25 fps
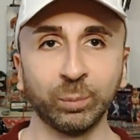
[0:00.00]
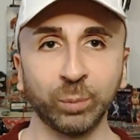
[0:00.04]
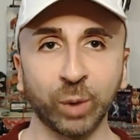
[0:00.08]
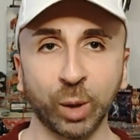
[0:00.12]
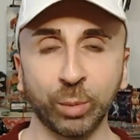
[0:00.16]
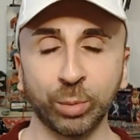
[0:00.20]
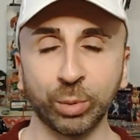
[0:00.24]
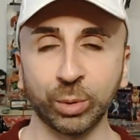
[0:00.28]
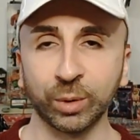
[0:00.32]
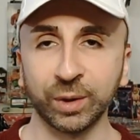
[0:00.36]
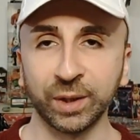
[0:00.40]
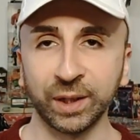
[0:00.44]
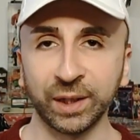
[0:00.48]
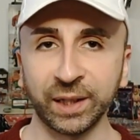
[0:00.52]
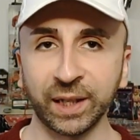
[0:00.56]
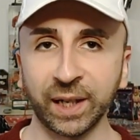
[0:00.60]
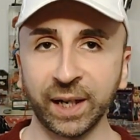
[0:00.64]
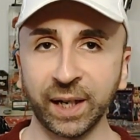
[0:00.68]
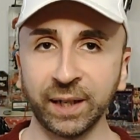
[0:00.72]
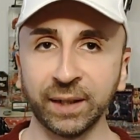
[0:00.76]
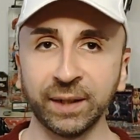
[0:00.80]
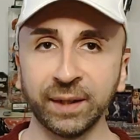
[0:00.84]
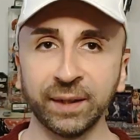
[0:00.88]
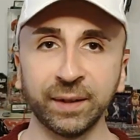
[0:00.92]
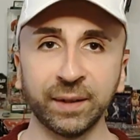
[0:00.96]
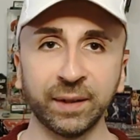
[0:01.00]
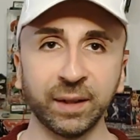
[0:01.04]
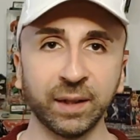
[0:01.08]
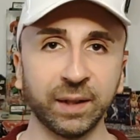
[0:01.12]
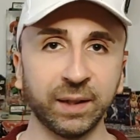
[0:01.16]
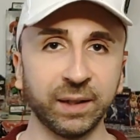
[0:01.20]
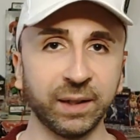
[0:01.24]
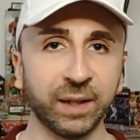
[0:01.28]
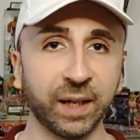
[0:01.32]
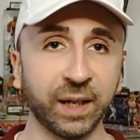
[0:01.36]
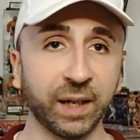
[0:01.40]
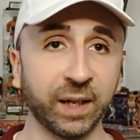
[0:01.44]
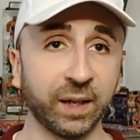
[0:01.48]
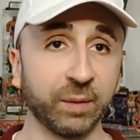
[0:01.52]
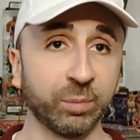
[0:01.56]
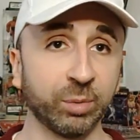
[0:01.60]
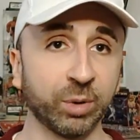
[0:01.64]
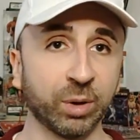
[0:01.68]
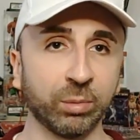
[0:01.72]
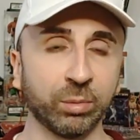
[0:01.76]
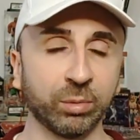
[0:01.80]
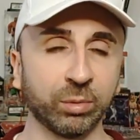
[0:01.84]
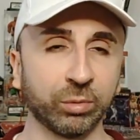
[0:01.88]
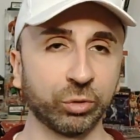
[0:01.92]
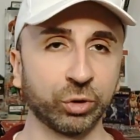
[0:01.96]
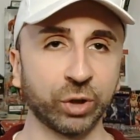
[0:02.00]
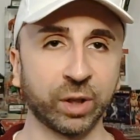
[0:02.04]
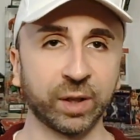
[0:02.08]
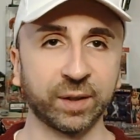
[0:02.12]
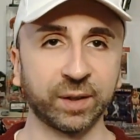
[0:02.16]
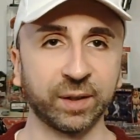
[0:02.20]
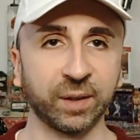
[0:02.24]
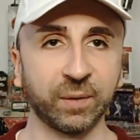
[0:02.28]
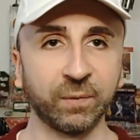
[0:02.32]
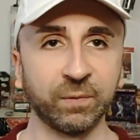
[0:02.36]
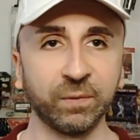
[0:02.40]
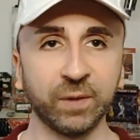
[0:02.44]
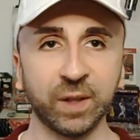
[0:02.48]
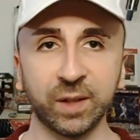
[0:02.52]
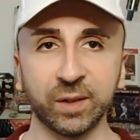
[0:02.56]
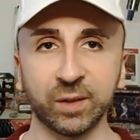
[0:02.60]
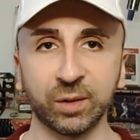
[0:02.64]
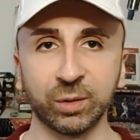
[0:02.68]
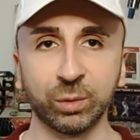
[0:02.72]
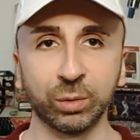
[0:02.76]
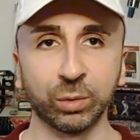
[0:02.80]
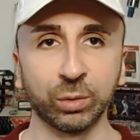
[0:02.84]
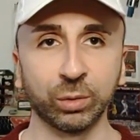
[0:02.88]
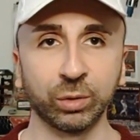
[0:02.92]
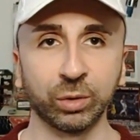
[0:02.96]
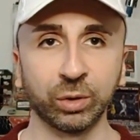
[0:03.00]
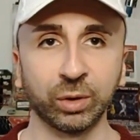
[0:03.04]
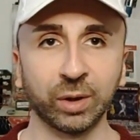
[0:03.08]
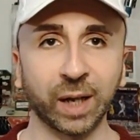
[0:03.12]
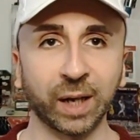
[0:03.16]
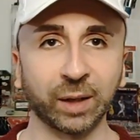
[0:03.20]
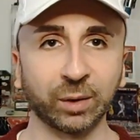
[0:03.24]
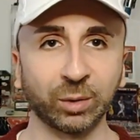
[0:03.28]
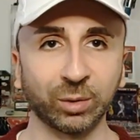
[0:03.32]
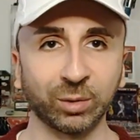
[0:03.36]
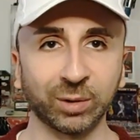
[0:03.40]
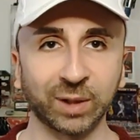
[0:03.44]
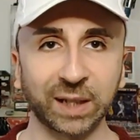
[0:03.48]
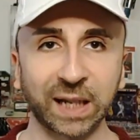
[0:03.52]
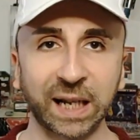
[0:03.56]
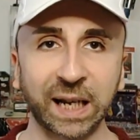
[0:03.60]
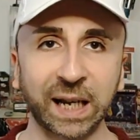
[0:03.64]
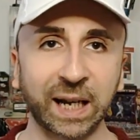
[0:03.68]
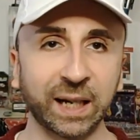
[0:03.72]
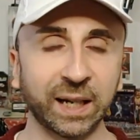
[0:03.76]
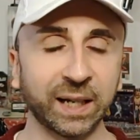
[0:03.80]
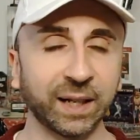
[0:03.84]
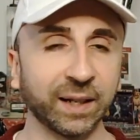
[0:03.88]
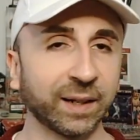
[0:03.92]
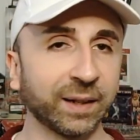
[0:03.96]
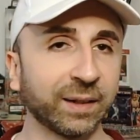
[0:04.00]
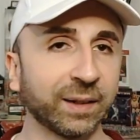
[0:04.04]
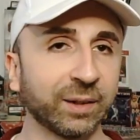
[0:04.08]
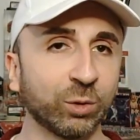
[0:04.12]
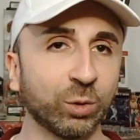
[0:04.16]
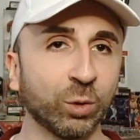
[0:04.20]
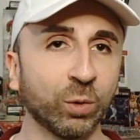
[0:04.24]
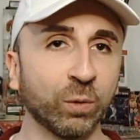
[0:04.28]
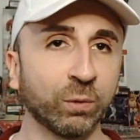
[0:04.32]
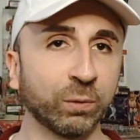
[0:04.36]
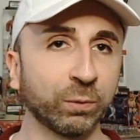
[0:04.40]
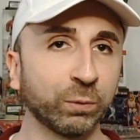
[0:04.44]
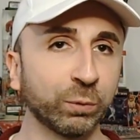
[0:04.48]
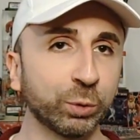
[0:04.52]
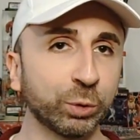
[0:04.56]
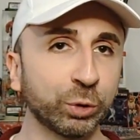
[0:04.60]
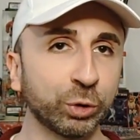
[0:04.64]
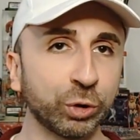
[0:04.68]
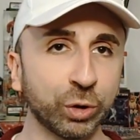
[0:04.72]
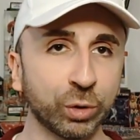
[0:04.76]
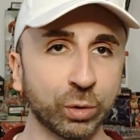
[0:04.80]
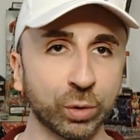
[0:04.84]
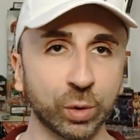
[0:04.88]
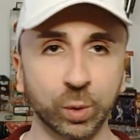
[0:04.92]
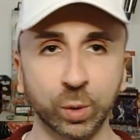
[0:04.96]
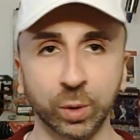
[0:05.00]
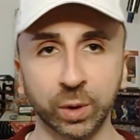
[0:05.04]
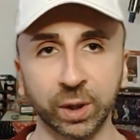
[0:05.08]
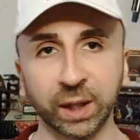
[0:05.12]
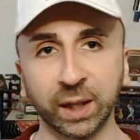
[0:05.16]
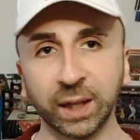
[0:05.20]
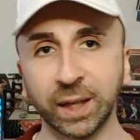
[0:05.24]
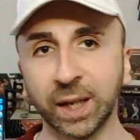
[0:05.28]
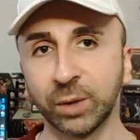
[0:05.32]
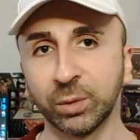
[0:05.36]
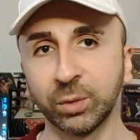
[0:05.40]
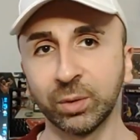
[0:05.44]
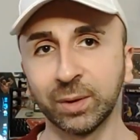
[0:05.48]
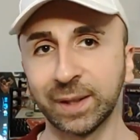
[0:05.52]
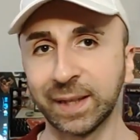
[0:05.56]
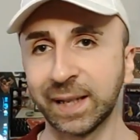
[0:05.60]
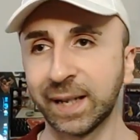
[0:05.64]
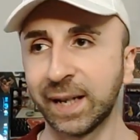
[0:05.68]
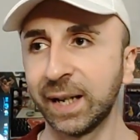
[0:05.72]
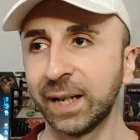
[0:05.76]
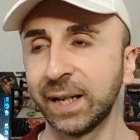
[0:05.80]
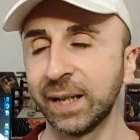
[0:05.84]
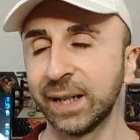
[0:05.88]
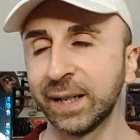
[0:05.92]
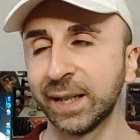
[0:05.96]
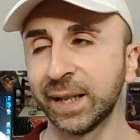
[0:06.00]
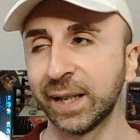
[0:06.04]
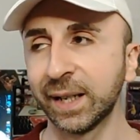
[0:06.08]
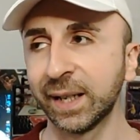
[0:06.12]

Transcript: proprio niente. Ieri proprio cioè, si è visto la totale confusione, la totale